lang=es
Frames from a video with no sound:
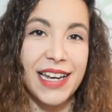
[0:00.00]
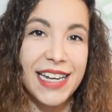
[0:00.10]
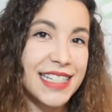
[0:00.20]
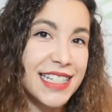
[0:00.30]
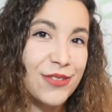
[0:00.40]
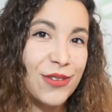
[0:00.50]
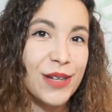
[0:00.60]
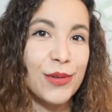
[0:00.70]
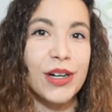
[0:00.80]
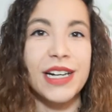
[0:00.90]
Este es un
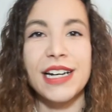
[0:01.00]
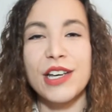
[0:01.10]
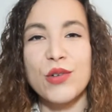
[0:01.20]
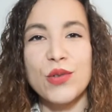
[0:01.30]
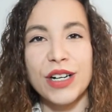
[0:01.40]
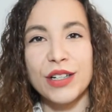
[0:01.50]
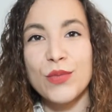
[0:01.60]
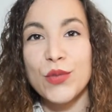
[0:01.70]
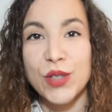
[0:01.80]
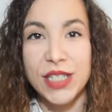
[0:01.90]
libro en el que
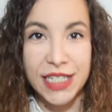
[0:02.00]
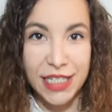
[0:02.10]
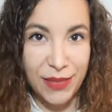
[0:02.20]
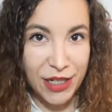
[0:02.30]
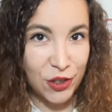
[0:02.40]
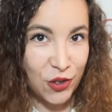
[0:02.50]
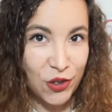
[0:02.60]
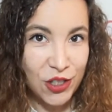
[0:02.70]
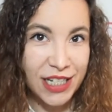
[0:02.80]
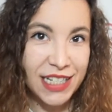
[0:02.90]
ocurren muchísimas
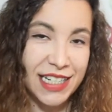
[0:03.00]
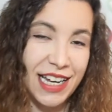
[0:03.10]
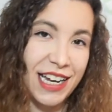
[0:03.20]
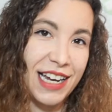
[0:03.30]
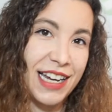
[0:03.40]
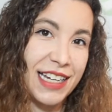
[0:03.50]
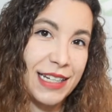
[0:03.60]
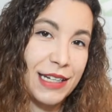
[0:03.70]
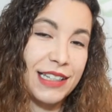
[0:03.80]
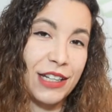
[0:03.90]
cosas,
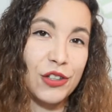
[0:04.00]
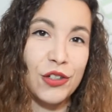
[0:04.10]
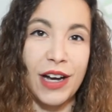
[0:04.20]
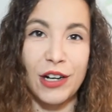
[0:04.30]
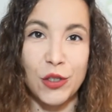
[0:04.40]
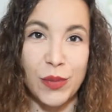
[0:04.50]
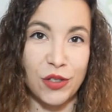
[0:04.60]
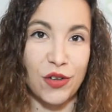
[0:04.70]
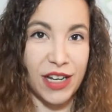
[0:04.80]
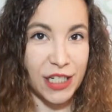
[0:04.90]
eh, tanto a los
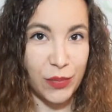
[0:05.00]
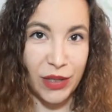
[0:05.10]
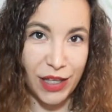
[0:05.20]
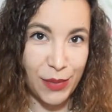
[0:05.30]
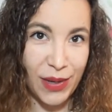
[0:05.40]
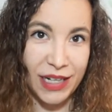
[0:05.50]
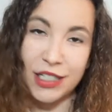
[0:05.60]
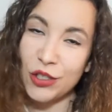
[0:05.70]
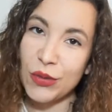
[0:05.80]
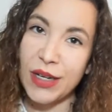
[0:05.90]
personajes
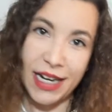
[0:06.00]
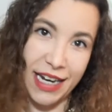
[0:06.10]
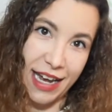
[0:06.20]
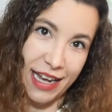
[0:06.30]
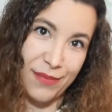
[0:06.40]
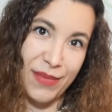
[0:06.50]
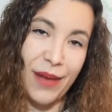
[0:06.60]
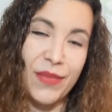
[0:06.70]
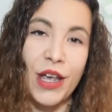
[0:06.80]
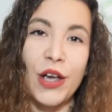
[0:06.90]
principales, Junia y a
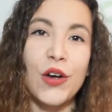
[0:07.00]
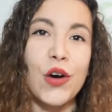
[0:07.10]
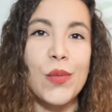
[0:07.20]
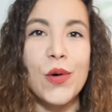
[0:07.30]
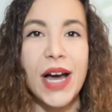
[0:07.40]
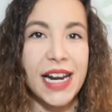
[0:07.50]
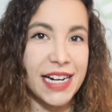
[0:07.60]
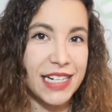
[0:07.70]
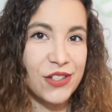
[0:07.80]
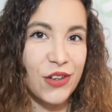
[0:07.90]
Emma, como al
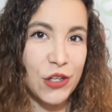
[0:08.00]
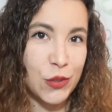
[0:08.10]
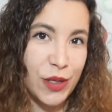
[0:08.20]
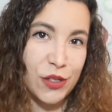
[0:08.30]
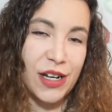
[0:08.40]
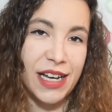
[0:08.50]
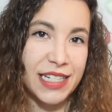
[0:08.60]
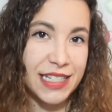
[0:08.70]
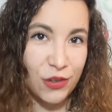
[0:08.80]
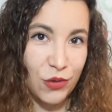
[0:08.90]
resto de los
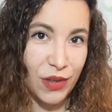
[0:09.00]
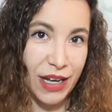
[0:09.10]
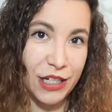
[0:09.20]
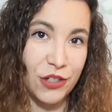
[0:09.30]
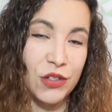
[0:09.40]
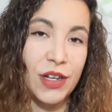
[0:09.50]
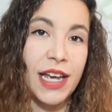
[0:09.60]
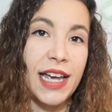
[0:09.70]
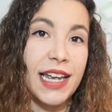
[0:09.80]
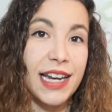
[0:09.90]
personajes secundarios.
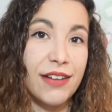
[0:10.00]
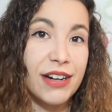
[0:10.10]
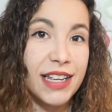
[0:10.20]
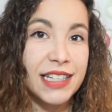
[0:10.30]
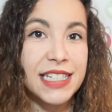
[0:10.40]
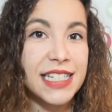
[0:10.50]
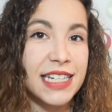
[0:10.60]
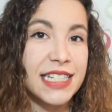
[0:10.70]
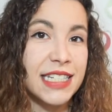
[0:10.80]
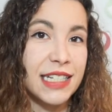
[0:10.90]
La verdad es
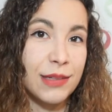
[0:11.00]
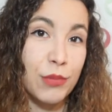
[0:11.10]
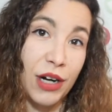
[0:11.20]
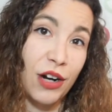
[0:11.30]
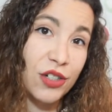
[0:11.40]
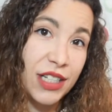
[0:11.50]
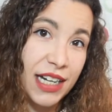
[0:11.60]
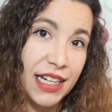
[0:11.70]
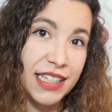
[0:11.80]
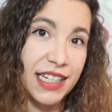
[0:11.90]
que si por algo se
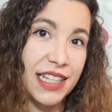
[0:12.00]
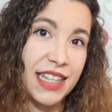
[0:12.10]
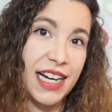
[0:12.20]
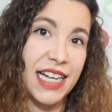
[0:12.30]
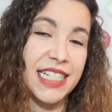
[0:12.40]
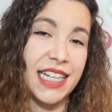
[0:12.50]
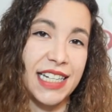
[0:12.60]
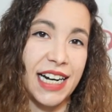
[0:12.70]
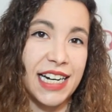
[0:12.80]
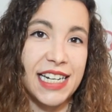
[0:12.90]
caracteriza a
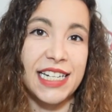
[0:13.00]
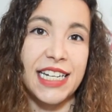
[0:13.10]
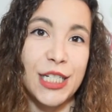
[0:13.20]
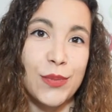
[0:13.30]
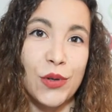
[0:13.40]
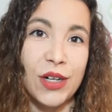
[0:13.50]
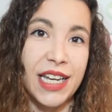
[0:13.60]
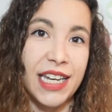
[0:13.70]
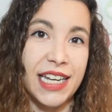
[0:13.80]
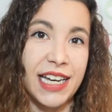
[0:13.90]
Cassandra Clare es por
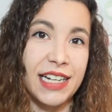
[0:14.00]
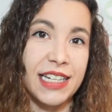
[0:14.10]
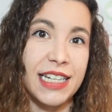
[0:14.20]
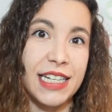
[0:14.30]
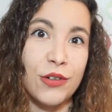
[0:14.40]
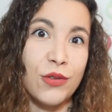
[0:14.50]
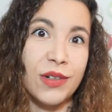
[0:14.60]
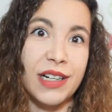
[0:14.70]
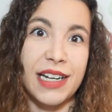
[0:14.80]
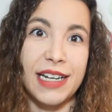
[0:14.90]
crear eh,
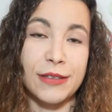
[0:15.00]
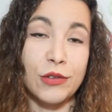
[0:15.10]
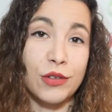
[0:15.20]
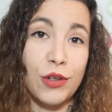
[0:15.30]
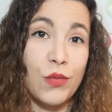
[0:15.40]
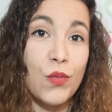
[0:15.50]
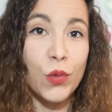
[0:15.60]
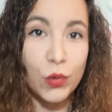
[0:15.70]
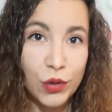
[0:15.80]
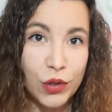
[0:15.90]
un gran, o todo un
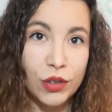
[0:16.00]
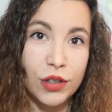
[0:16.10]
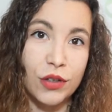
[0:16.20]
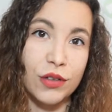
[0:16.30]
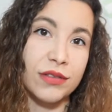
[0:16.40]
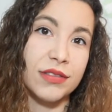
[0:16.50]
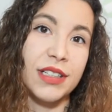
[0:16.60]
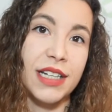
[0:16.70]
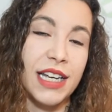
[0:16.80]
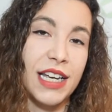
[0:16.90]
mundo
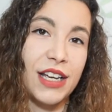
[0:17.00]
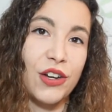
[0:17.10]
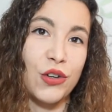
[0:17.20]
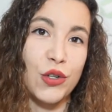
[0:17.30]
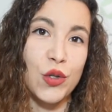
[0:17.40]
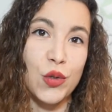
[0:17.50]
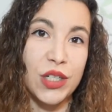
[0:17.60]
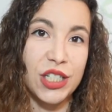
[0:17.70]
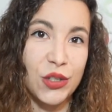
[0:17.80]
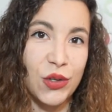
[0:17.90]
con con
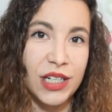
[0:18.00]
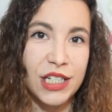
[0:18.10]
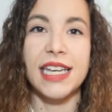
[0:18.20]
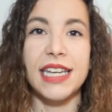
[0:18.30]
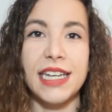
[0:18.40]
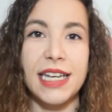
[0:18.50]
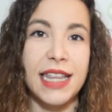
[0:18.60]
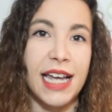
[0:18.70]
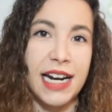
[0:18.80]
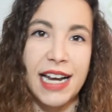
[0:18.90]
sus historias y
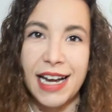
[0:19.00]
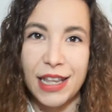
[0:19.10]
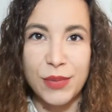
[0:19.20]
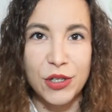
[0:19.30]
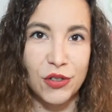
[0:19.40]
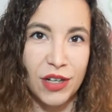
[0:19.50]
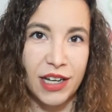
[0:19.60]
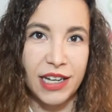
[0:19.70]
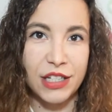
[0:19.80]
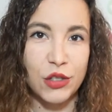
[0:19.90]
darle a cada
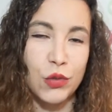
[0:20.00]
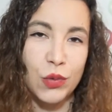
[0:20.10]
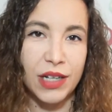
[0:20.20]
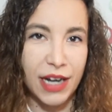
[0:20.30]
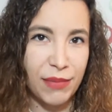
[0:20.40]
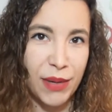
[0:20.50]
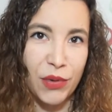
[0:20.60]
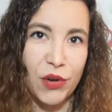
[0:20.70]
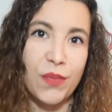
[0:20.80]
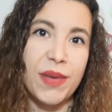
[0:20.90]
personaje su trama
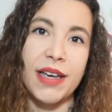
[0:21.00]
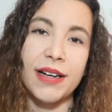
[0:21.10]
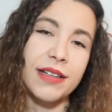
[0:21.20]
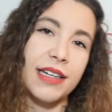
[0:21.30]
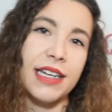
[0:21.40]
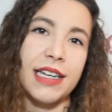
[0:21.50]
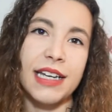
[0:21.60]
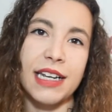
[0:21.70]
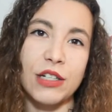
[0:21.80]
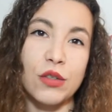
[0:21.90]
propia eh,
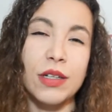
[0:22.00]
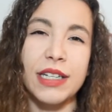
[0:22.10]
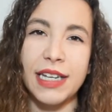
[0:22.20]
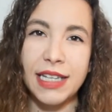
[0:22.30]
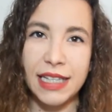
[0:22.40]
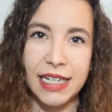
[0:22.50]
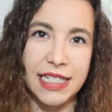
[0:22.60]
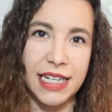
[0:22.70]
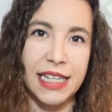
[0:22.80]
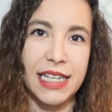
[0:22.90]
que resulte
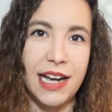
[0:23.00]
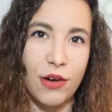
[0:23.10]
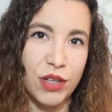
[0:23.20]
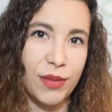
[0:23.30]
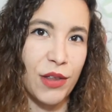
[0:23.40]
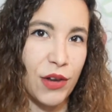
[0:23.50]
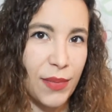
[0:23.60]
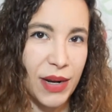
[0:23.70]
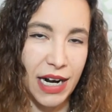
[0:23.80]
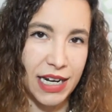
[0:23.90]
interesante y
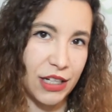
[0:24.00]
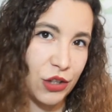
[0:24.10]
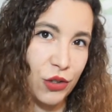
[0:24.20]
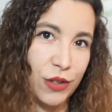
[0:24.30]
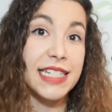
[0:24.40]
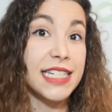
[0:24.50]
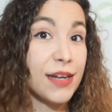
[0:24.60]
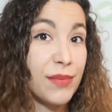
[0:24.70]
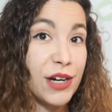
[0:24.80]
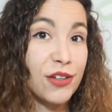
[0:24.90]
cautivadora para el lector. Sin
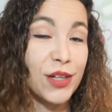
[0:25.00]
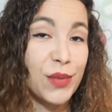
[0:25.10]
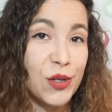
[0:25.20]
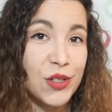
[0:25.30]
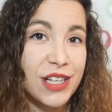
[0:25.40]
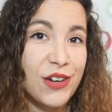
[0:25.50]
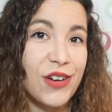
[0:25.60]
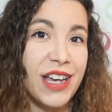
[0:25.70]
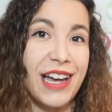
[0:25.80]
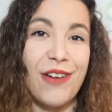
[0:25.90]
embargo, también os
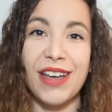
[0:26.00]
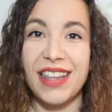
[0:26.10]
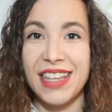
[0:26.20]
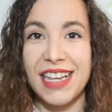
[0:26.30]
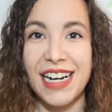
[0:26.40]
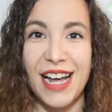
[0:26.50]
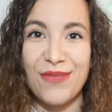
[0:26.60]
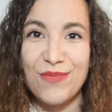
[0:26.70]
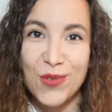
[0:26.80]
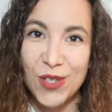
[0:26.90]
digo que aunque
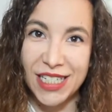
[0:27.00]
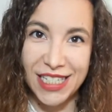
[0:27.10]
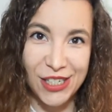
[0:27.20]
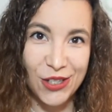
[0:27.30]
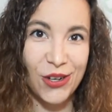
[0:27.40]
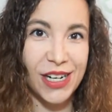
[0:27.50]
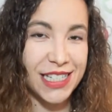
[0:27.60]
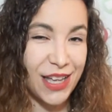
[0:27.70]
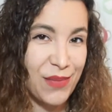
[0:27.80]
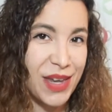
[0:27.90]
cierra muchas
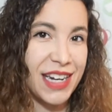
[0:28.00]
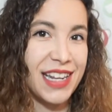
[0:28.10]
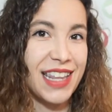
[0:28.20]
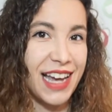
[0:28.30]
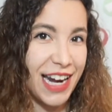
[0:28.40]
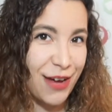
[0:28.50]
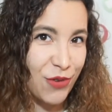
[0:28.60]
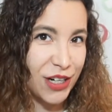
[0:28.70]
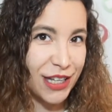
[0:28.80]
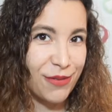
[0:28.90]
historias, también deja la
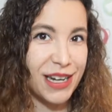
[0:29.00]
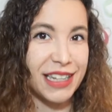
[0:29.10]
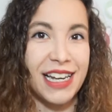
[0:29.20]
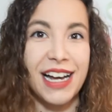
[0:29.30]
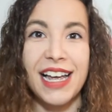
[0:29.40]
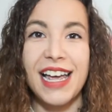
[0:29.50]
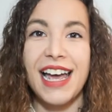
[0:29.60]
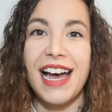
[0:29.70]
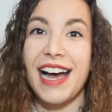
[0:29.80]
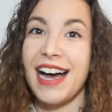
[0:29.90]
puerta abierta
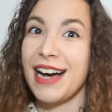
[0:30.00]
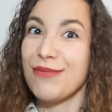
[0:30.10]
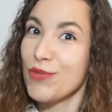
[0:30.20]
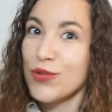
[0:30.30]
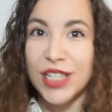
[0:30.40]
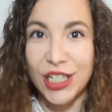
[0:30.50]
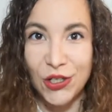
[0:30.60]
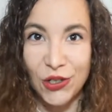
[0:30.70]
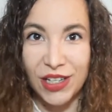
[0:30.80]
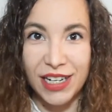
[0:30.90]
a
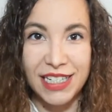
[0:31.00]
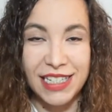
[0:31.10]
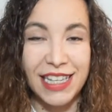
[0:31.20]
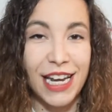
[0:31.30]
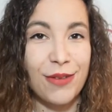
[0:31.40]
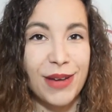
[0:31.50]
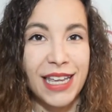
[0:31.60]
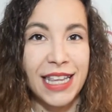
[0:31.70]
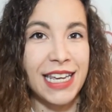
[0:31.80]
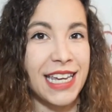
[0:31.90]
muchas otras, tal
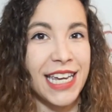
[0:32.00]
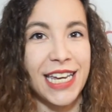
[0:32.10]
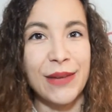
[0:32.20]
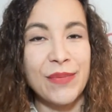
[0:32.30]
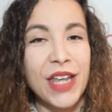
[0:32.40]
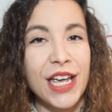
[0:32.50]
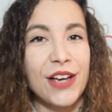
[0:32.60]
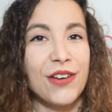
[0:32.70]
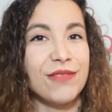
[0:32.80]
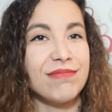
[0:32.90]
vez eh,
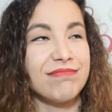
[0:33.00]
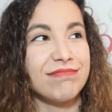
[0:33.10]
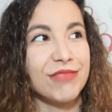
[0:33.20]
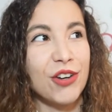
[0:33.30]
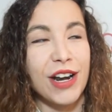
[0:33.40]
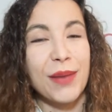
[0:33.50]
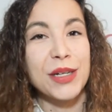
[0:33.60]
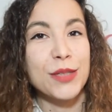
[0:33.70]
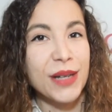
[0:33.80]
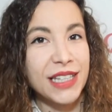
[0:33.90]
mm, con la
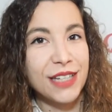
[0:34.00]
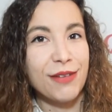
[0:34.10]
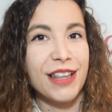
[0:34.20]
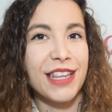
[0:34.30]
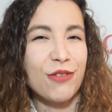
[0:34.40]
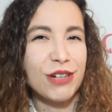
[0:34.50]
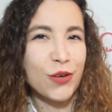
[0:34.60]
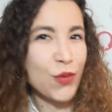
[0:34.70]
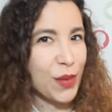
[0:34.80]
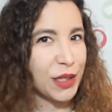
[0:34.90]
perspectiva de una
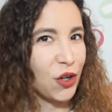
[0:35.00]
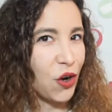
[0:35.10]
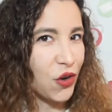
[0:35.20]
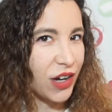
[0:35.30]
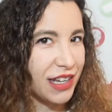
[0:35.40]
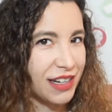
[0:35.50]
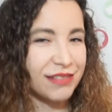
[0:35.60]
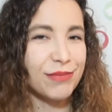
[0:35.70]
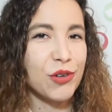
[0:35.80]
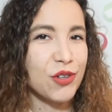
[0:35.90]
nueva
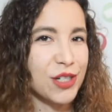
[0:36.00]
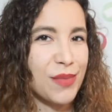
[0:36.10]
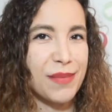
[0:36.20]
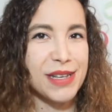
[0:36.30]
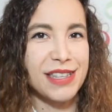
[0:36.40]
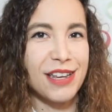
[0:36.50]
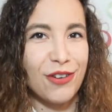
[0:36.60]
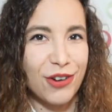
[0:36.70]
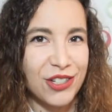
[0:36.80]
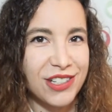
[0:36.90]
trilogía próximamente,
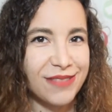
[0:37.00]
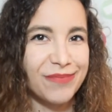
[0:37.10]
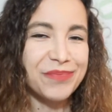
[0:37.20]
no lo sé.